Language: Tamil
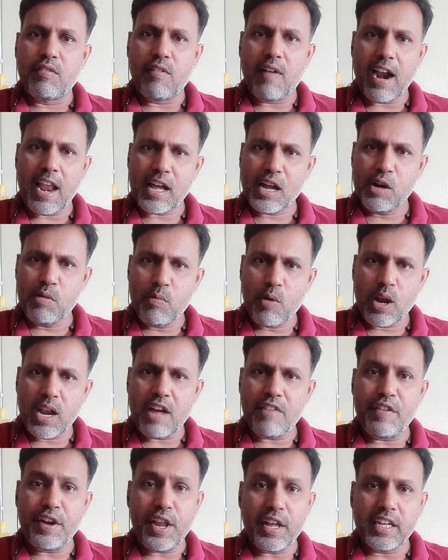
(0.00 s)
வழக்கம் போல்
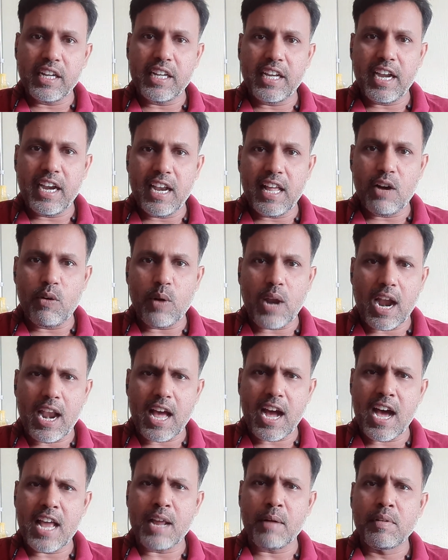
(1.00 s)
வீடியோக்கு கீழே ஒரு
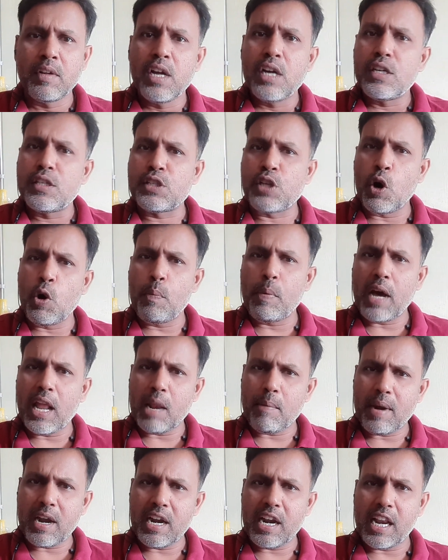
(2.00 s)
அழகான சிவப்பு
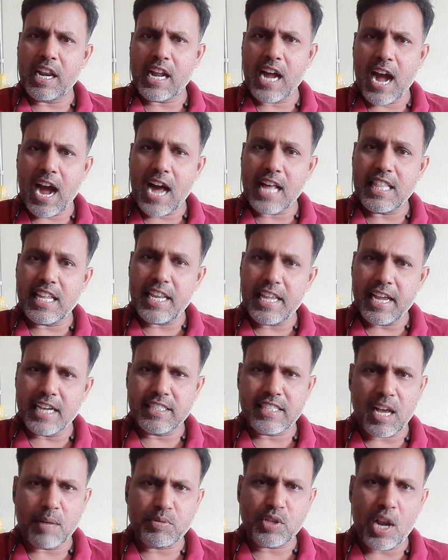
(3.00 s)
கலர் பட்டன் இருக்குது அதை
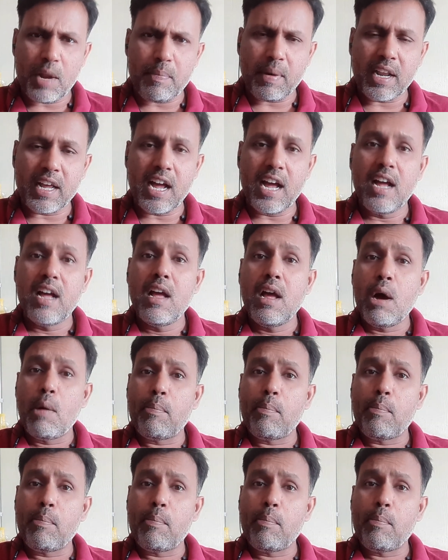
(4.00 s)
நீங்கள் சப்ஸ்கிரைப் பண்ணுங்கள்